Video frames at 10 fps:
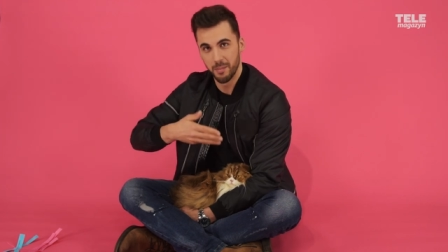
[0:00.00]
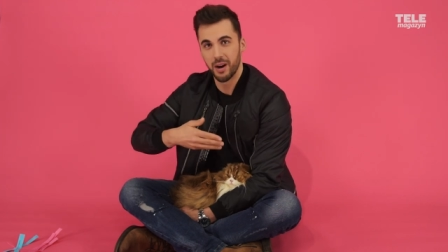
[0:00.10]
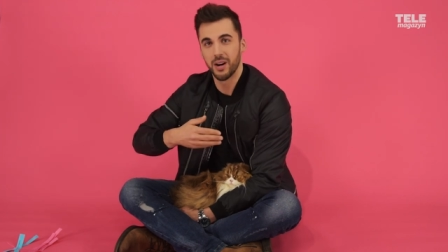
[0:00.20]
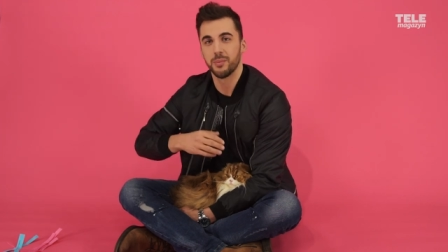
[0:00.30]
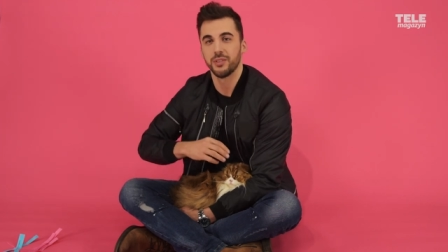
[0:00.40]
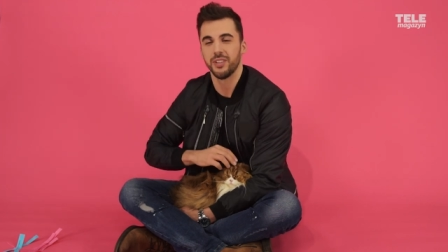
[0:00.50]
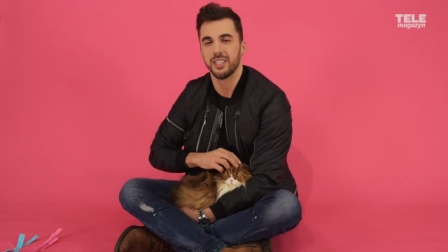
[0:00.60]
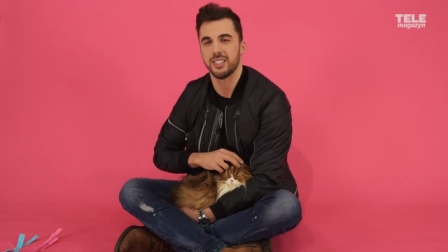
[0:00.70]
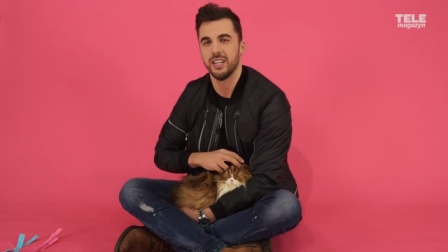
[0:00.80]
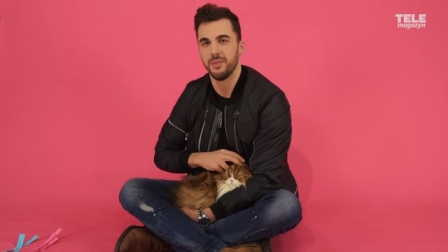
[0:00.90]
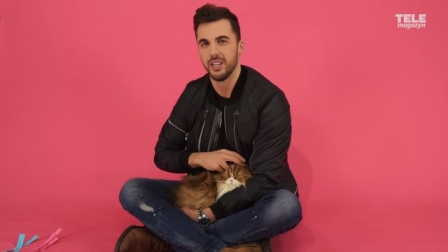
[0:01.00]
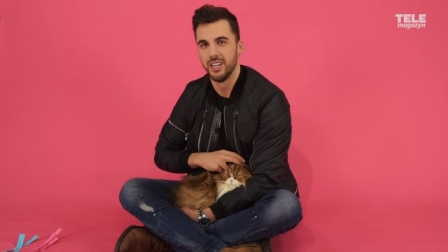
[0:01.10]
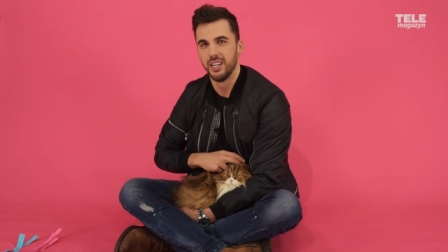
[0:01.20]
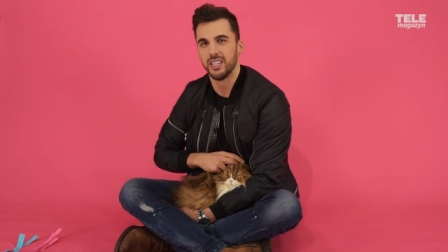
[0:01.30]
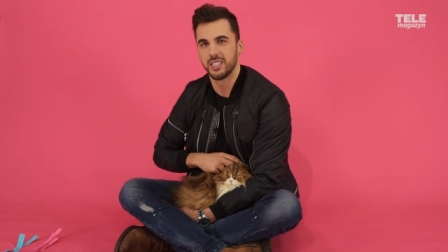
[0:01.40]
Mała potwierdza.
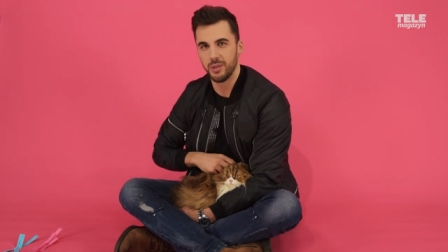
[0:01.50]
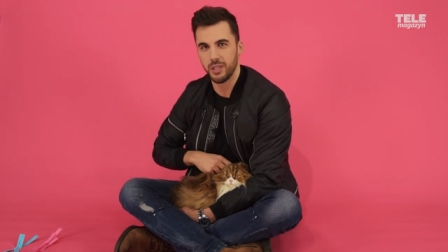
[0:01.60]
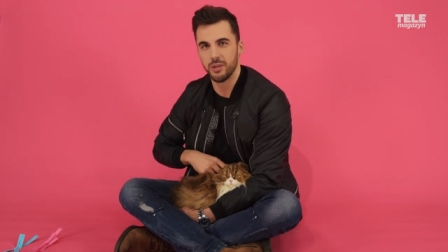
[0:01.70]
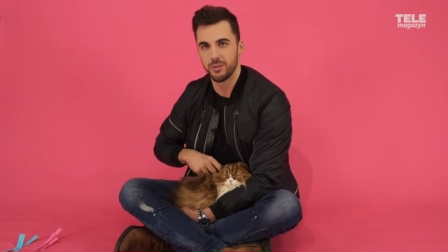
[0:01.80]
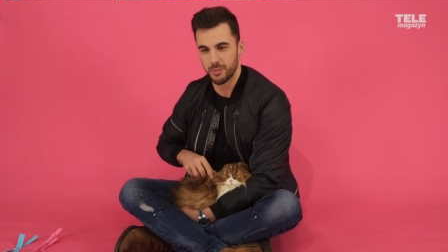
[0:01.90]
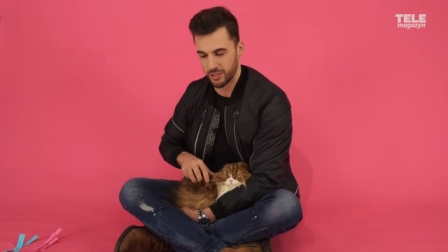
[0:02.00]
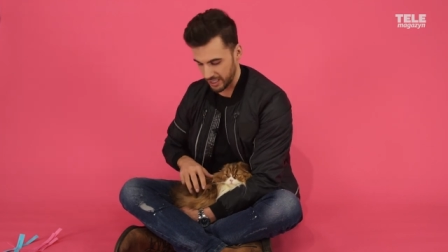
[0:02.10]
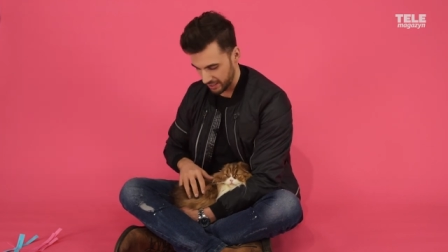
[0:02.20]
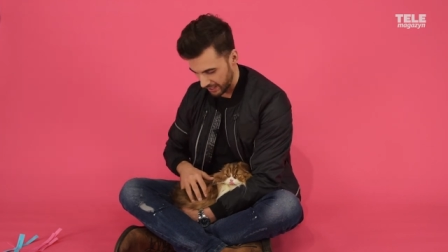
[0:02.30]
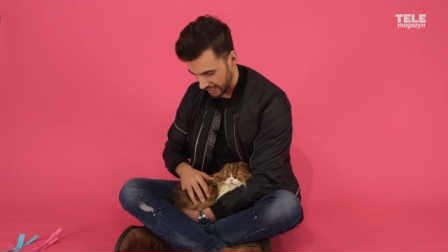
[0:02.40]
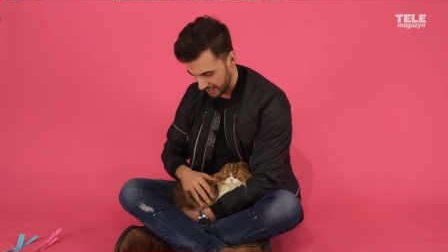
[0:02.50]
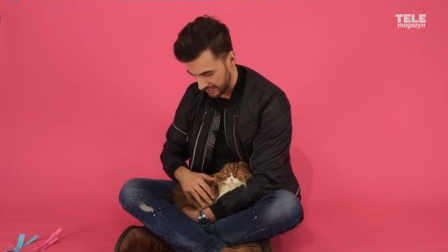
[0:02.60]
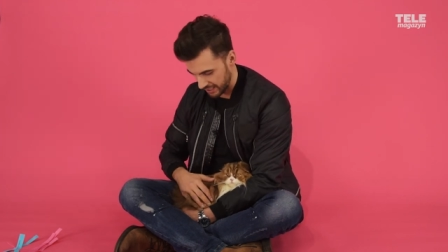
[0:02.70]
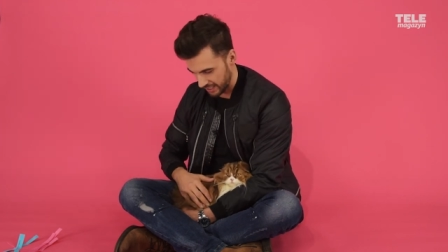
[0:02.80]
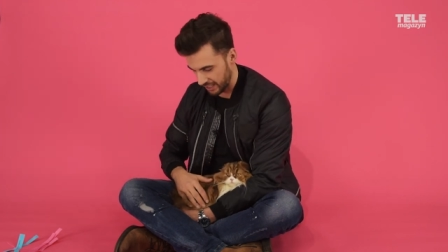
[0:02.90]
E, zmieniłem się przez te dwa
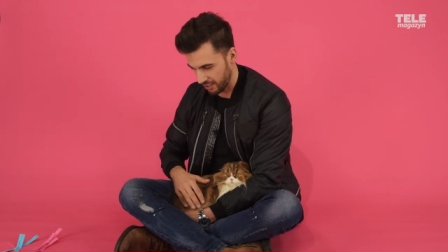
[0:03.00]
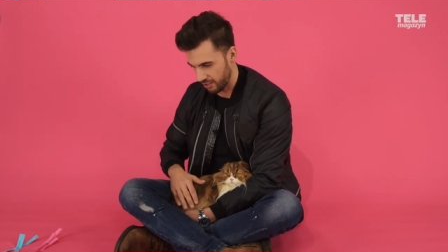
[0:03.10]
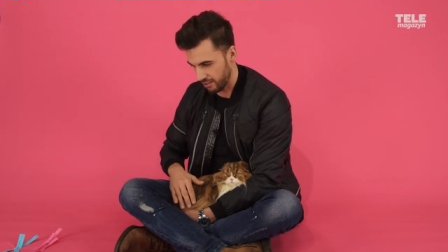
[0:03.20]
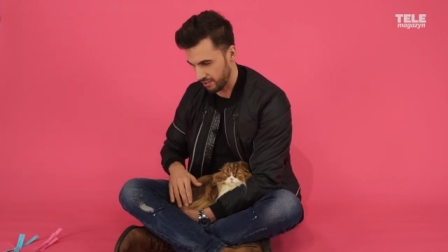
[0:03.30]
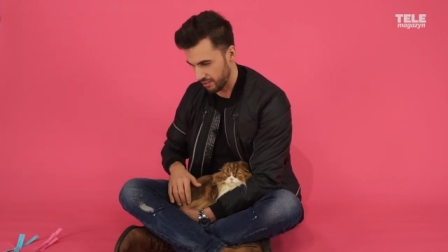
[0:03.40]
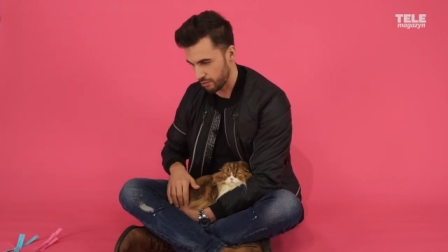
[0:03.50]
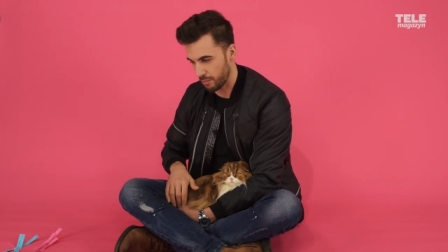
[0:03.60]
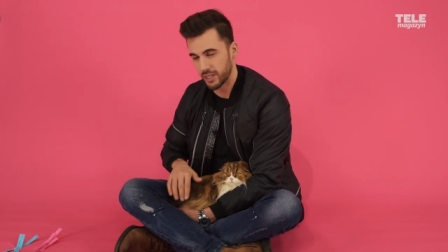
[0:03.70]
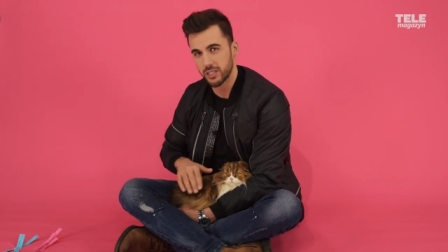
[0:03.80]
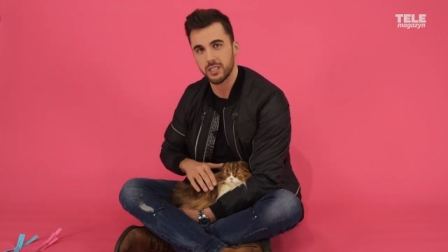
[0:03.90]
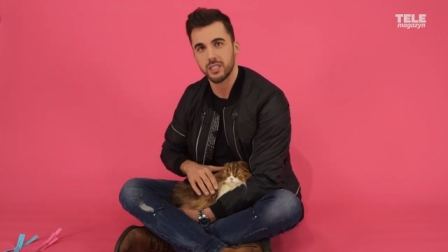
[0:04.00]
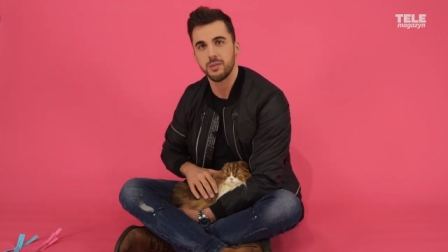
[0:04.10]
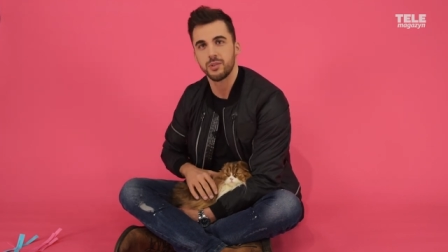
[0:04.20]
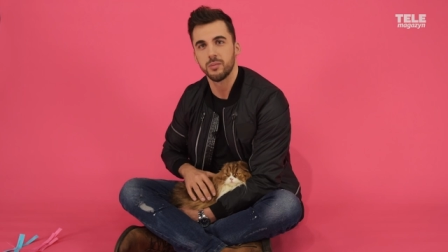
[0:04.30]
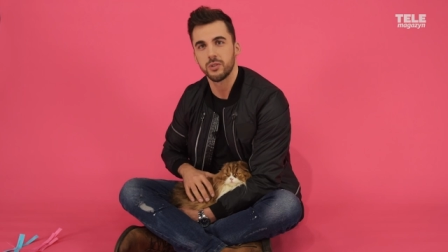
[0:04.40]
lata i z takiego chłopaczka
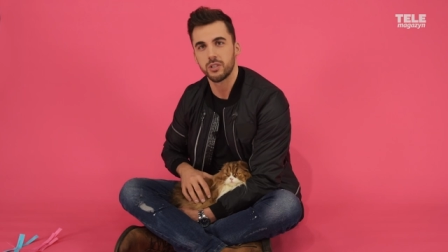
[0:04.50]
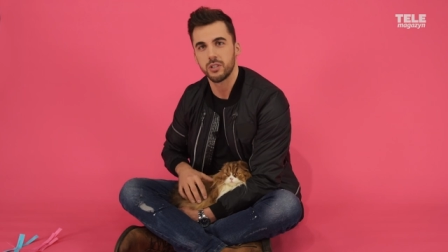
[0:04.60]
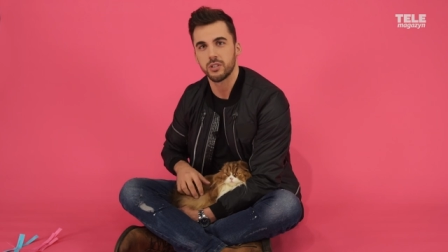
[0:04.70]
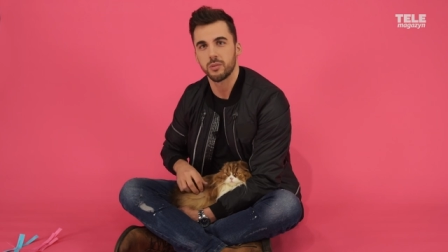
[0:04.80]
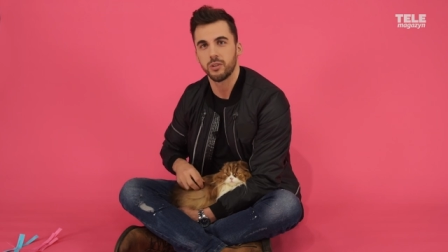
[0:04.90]
stałem się mężczyzną.